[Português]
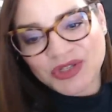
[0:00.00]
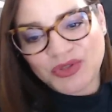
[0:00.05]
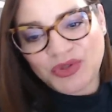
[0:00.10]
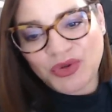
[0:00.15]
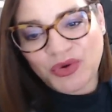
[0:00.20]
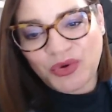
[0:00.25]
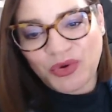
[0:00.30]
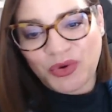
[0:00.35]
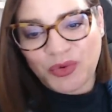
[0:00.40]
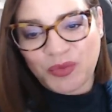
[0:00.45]

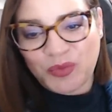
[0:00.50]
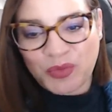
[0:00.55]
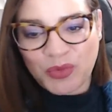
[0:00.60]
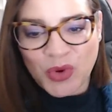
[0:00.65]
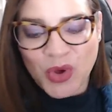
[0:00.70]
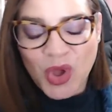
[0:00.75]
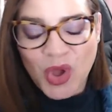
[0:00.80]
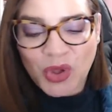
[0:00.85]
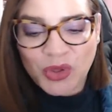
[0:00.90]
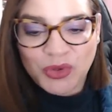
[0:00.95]
do
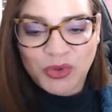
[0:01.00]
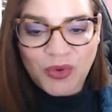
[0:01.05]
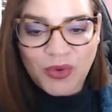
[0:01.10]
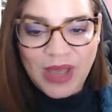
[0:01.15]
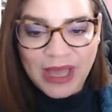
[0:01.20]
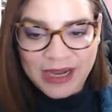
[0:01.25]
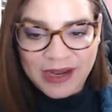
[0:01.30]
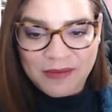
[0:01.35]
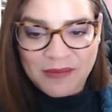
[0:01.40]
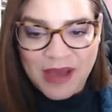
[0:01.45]
grupo do
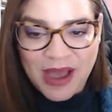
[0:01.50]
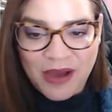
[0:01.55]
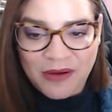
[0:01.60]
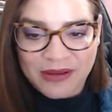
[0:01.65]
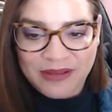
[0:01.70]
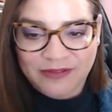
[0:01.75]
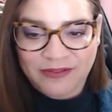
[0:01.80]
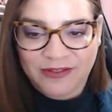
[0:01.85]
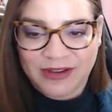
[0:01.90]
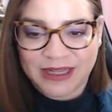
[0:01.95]
animal
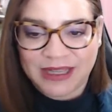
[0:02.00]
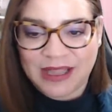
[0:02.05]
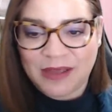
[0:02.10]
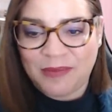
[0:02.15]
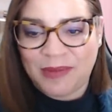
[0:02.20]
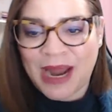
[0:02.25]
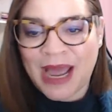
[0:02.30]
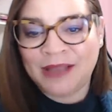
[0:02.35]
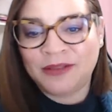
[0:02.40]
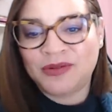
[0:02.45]

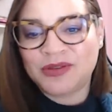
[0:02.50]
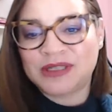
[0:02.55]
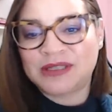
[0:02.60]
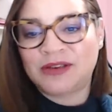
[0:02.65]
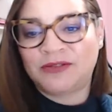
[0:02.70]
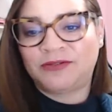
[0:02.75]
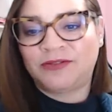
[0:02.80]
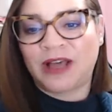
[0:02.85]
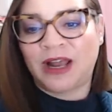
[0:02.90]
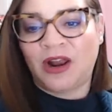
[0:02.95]
invertebrado
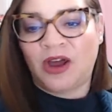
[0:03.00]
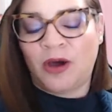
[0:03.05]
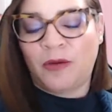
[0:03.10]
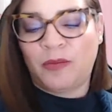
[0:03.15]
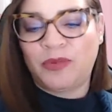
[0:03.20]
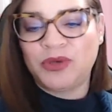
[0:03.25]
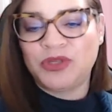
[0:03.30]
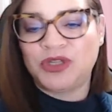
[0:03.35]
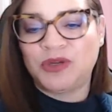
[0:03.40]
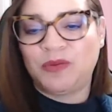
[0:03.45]

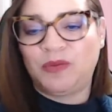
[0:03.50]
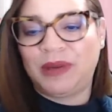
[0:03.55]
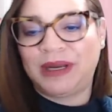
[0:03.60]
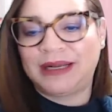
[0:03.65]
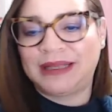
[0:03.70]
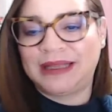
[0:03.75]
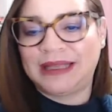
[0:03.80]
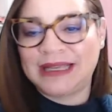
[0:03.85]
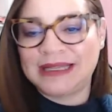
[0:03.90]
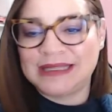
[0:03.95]
cefalópode
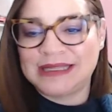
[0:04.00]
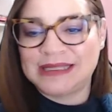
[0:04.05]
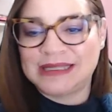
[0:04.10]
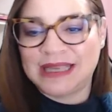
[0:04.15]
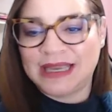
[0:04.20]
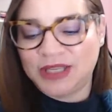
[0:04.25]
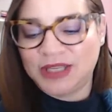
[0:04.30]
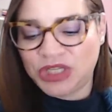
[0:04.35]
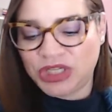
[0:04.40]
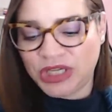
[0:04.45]

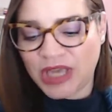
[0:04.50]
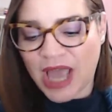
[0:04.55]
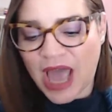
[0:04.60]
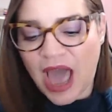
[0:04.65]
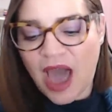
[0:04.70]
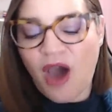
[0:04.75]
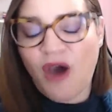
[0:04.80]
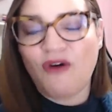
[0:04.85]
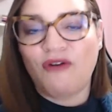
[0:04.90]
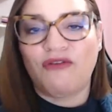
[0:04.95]
pertencente
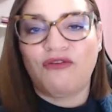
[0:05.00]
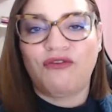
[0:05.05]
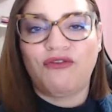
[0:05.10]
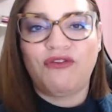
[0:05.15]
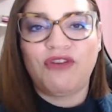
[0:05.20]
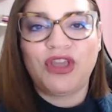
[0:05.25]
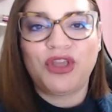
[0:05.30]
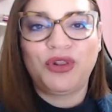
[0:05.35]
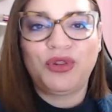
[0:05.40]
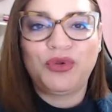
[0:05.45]
ao
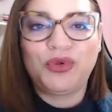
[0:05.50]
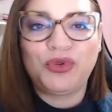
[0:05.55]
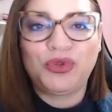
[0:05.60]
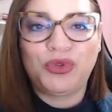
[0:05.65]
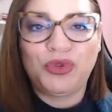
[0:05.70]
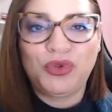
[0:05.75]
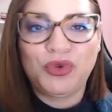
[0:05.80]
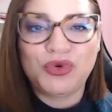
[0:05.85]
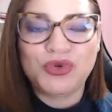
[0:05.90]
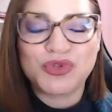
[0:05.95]
filo
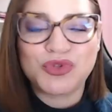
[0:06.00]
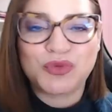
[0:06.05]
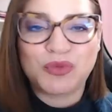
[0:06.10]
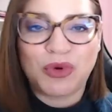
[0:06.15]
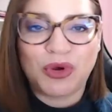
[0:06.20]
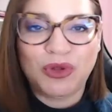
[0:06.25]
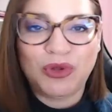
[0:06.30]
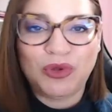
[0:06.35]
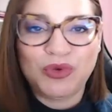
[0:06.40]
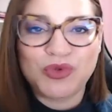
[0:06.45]
dos
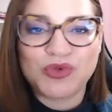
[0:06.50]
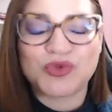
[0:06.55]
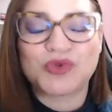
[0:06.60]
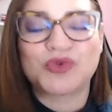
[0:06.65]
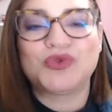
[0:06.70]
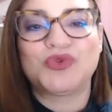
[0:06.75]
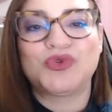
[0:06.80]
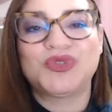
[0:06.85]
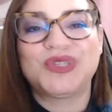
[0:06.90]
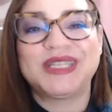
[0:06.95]

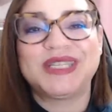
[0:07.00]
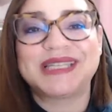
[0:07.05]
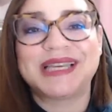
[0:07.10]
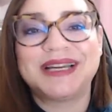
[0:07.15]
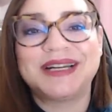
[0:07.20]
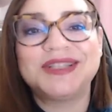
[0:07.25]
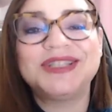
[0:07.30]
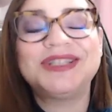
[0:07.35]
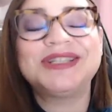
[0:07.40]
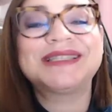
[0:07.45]
moluscos. Os
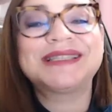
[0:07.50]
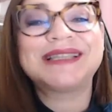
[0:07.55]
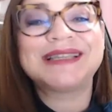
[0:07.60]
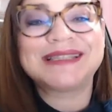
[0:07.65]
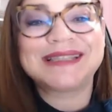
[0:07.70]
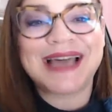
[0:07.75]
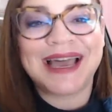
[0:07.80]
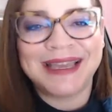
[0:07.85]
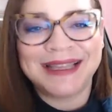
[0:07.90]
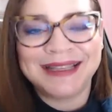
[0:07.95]

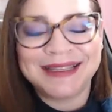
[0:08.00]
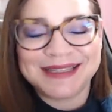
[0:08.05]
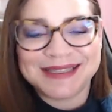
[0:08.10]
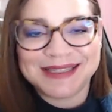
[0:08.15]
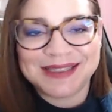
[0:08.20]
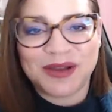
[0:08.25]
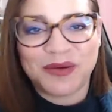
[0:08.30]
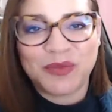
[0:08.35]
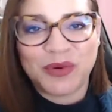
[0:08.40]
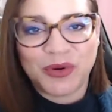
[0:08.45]
esquerdistas ainda
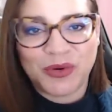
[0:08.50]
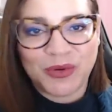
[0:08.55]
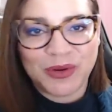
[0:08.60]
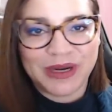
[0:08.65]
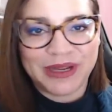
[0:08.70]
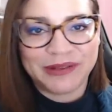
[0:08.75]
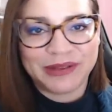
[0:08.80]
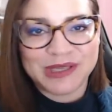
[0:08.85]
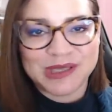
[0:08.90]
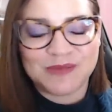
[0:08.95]
estão
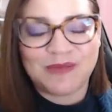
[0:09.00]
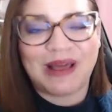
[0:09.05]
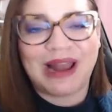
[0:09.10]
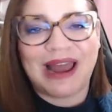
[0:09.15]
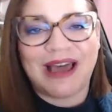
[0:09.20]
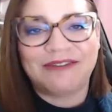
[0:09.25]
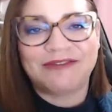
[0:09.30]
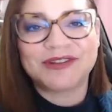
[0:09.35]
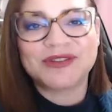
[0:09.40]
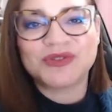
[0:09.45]
procurando as
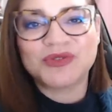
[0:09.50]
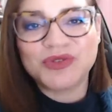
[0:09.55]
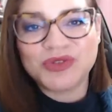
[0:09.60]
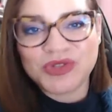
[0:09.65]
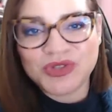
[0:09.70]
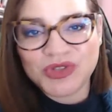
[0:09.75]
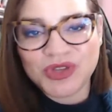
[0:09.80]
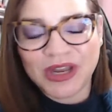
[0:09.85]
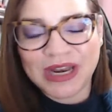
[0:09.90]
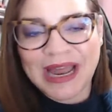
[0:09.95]
palavras no
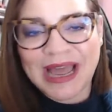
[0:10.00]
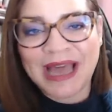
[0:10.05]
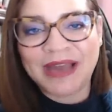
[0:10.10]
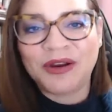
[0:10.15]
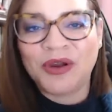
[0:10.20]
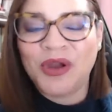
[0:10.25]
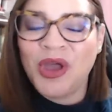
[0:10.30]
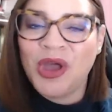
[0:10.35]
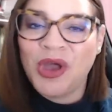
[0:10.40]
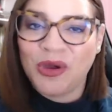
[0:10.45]

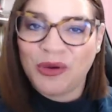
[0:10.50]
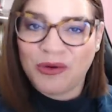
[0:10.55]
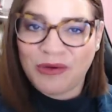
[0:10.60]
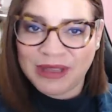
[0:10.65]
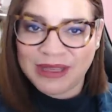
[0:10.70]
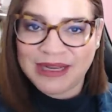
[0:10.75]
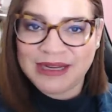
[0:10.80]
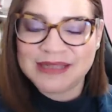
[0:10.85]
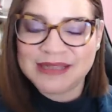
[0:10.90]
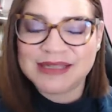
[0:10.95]
dicionário
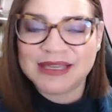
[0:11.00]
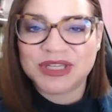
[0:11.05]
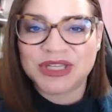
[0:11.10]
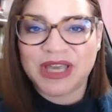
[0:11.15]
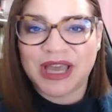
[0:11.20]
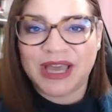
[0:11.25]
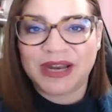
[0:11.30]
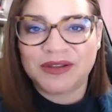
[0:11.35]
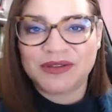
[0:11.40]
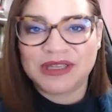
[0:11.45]
quando eles
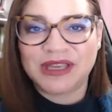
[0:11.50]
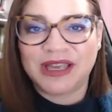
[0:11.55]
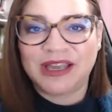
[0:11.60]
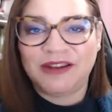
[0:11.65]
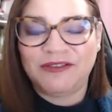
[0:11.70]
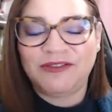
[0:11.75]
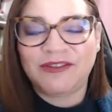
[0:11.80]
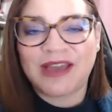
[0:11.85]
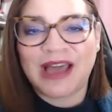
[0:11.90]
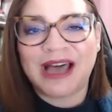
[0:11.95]
acharem o
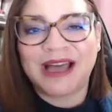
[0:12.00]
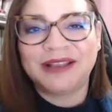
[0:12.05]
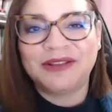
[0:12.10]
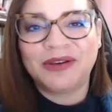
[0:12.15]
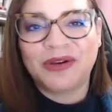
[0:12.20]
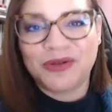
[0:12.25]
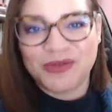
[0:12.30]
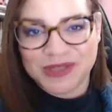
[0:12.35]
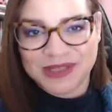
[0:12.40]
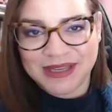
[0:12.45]
significado
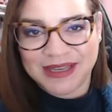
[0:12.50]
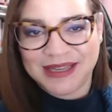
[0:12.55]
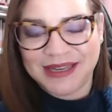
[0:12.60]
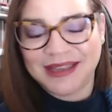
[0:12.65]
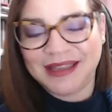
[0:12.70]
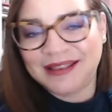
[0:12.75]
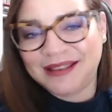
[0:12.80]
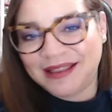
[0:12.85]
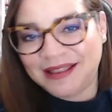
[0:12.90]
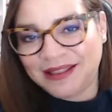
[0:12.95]
e
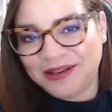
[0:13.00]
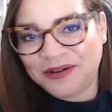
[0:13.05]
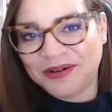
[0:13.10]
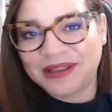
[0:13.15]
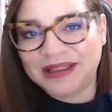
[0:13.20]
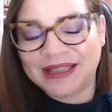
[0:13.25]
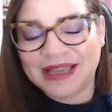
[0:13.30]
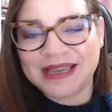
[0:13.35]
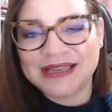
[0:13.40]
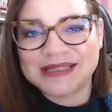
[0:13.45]
conseguirem entender o
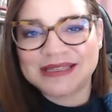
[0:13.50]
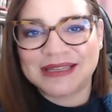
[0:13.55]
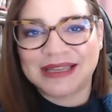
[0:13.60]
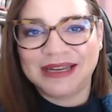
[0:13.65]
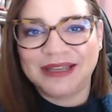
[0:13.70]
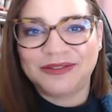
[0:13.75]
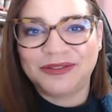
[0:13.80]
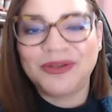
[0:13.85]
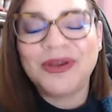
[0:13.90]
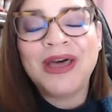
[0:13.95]
que está
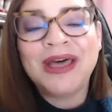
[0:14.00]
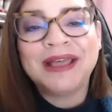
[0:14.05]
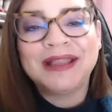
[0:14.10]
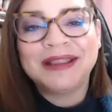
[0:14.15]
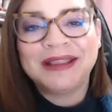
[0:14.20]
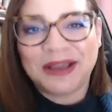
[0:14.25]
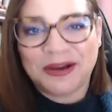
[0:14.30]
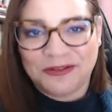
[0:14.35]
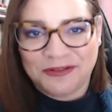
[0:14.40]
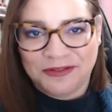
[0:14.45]
escrito,
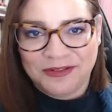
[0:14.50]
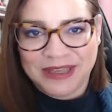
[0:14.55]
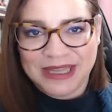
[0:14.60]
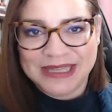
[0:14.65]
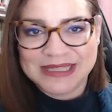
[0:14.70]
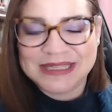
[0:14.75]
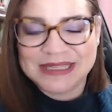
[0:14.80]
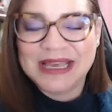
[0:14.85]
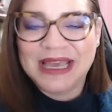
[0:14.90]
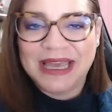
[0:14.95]

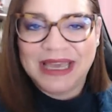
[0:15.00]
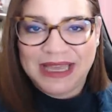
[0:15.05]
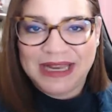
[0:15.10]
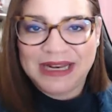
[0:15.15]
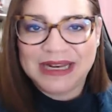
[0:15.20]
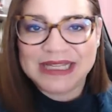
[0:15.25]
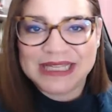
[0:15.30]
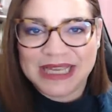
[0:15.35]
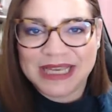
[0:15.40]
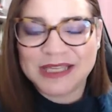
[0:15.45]
Talvez
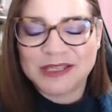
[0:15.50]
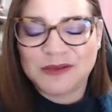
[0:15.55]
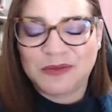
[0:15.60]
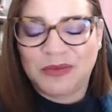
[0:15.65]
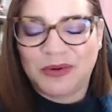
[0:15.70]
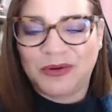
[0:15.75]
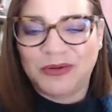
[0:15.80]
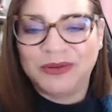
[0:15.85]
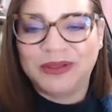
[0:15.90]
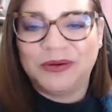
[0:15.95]
eles
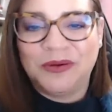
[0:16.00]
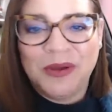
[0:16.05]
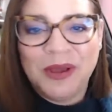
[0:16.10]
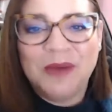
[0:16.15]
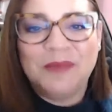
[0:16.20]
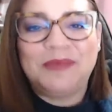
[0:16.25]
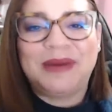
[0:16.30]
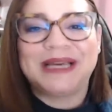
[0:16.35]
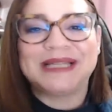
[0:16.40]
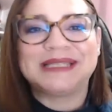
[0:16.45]
respondam.
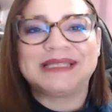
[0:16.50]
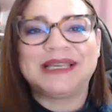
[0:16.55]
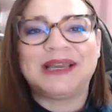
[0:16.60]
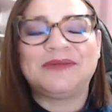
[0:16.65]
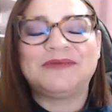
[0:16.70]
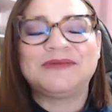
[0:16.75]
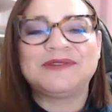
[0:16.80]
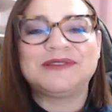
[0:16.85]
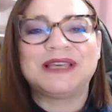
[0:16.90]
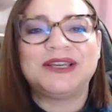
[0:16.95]

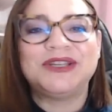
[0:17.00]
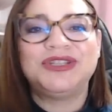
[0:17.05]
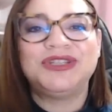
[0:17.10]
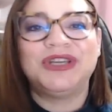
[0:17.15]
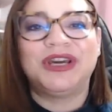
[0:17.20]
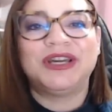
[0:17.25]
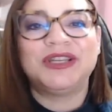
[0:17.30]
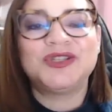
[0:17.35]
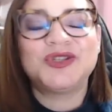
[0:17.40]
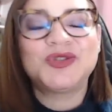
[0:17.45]
Passemos
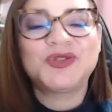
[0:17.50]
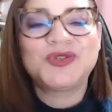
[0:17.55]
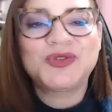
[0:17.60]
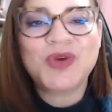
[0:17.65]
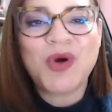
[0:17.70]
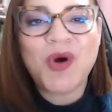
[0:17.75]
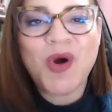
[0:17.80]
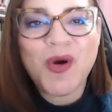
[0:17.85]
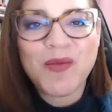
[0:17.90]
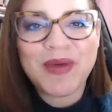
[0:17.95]
adiante.
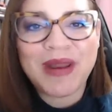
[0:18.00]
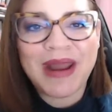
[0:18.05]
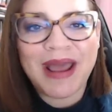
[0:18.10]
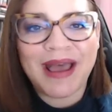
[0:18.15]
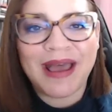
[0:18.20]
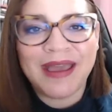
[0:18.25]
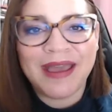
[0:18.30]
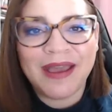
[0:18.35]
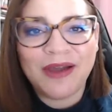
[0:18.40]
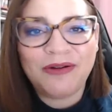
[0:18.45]
Sobre a
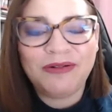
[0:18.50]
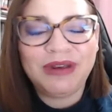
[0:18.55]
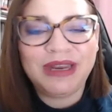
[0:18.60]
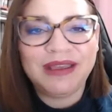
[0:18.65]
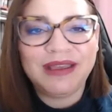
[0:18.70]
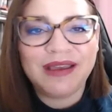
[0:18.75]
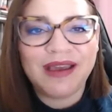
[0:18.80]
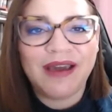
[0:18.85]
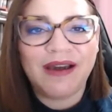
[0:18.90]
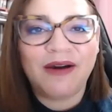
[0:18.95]

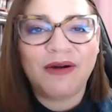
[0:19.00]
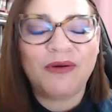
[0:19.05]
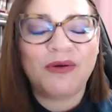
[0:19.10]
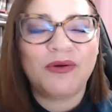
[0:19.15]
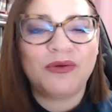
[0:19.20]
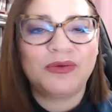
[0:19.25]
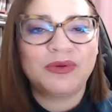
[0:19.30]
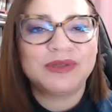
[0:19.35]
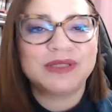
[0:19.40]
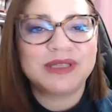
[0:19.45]
reunião
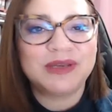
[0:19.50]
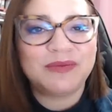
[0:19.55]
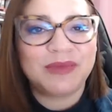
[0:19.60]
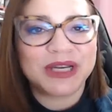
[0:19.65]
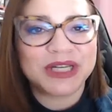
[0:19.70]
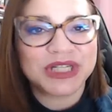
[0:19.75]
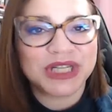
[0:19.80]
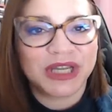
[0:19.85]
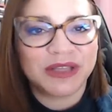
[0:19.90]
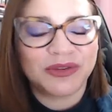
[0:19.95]
com os
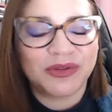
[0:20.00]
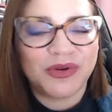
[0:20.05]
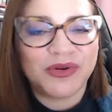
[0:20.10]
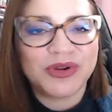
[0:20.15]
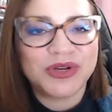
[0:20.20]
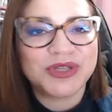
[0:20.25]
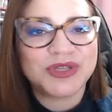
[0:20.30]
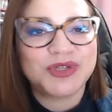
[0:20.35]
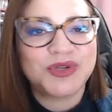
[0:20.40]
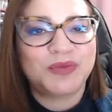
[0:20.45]

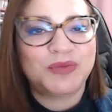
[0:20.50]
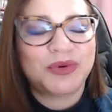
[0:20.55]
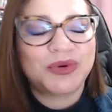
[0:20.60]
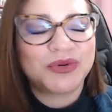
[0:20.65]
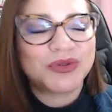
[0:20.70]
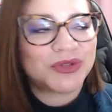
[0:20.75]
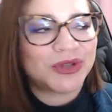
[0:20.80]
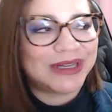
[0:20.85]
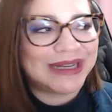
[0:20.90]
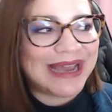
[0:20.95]
embaixadores de
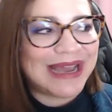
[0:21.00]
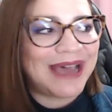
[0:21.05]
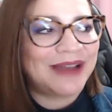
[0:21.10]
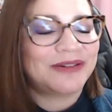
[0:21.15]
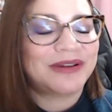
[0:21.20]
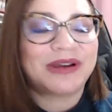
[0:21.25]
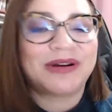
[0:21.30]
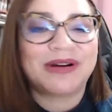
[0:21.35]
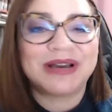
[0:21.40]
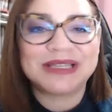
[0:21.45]

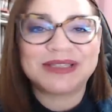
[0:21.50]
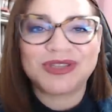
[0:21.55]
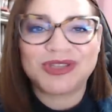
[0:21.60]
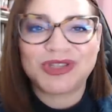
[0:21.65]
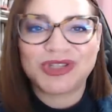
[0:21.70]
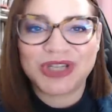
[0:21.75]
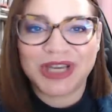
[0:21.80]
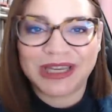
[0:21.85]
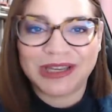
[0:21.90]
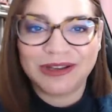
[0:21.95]
Bolsonaro, que eu
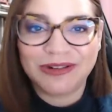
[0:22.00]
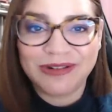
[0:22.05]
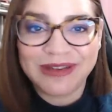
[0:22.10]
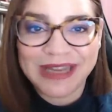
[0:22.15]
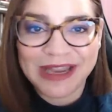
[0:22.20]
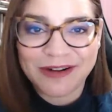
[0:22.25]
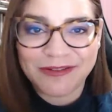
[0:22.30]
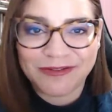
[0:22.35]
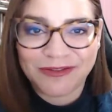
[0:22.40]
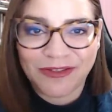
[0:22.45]
assisti aquilo
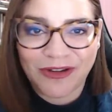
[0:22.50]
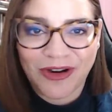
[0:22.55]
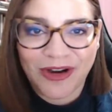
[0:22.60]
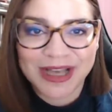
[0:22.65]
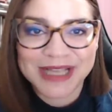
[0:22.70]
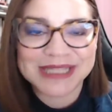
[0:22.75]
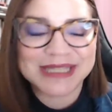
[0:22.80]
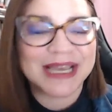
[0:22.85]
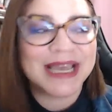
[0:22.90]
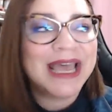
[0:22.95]

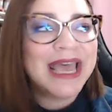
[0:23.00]
nervosa,